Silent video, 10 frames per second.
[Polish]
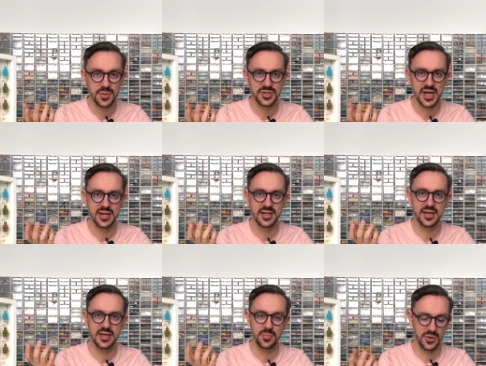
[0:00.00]

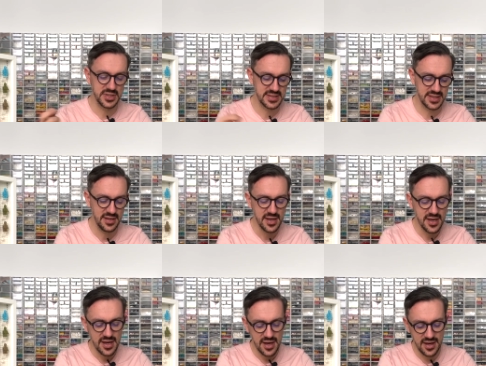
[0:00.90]
pożarnej i policji
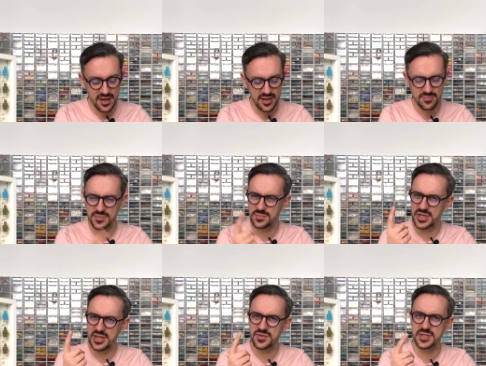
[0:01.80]
E,
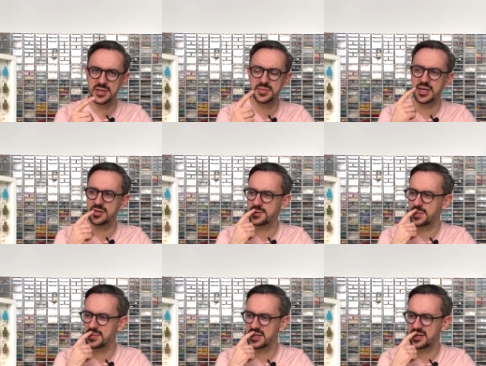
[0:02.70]
przede wszystkim z tego co
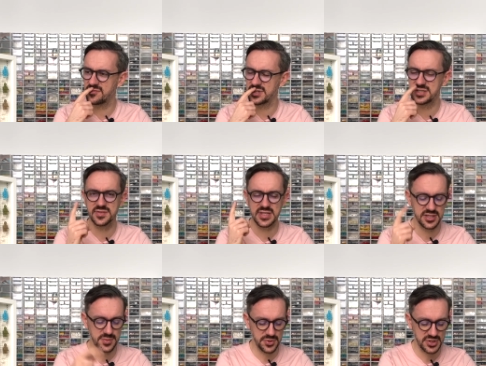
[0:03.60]
pamiętam właśnie w
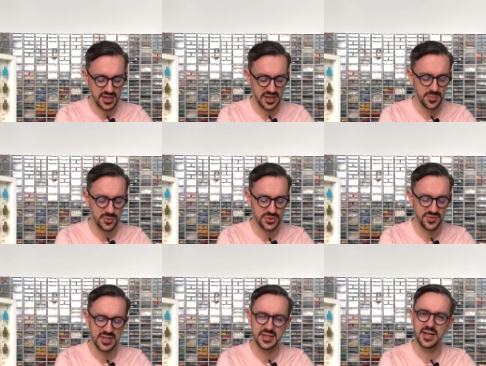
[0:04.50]
Straży Pożarnej był
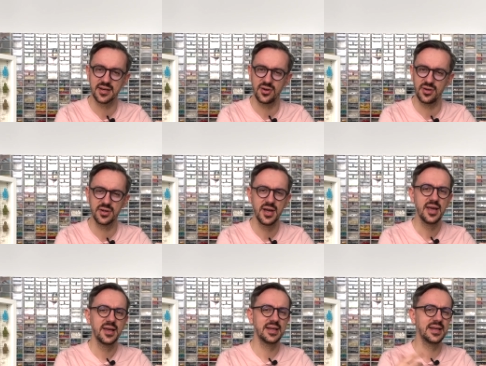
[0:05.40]
używany ten kolor
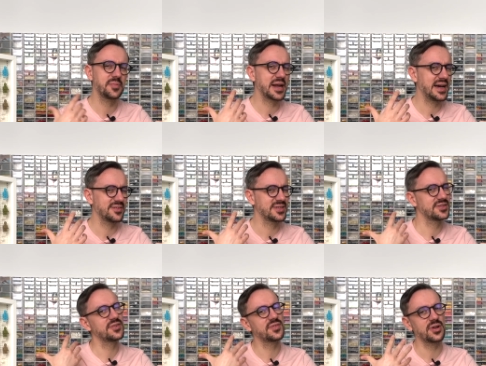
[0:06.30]
i naprawdę to
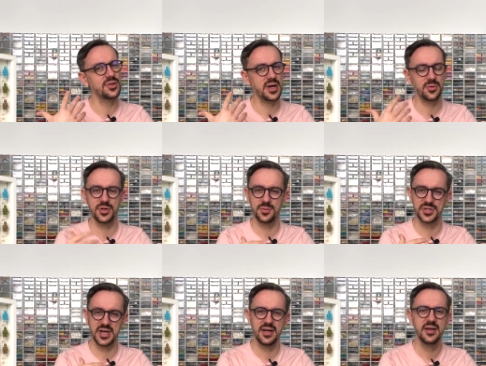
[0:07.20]
nie wyglądało
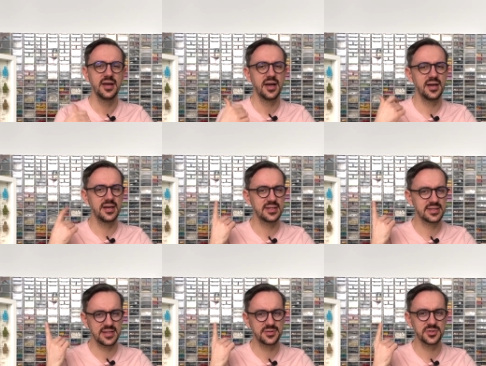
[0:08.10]
dobrze. E,
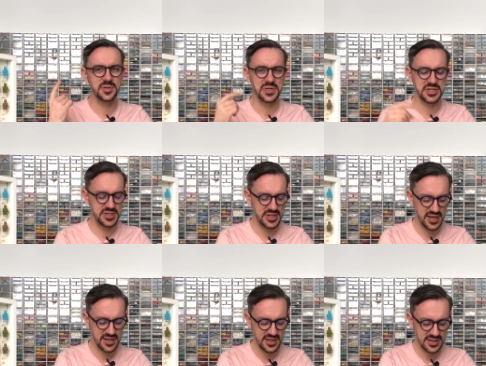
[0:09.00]
zaraz tu
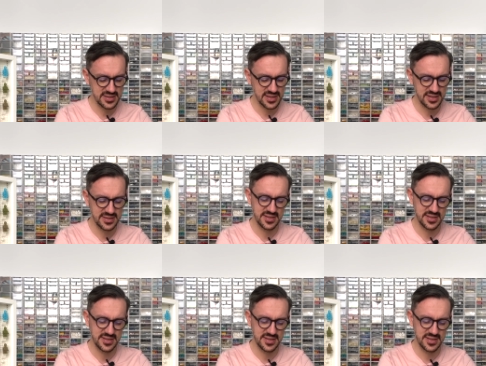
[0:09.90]
zobaczycie jeden z takich